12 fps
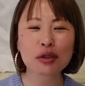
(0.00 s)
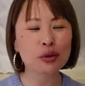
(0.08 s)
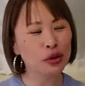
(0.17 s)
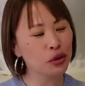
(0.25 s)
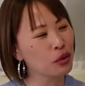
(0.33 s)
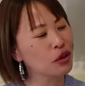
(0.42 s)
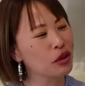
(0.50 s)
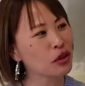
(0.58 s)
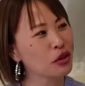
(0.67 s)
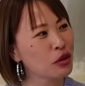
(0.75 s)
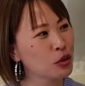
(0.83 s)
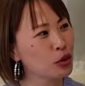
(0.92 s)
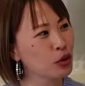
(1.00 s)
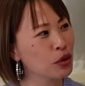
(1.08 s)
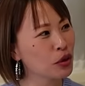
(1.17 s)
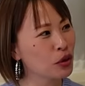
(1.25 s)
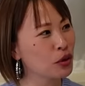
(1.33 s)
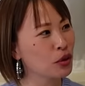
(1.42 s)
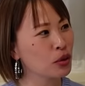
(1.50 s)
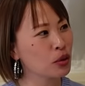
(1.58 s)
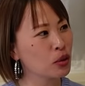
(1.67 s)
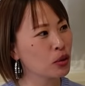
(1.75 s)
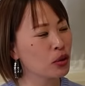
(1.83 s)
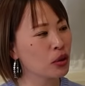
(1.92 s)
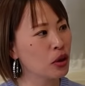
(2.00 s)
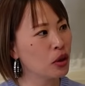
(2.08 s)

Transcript: その金星の周波数の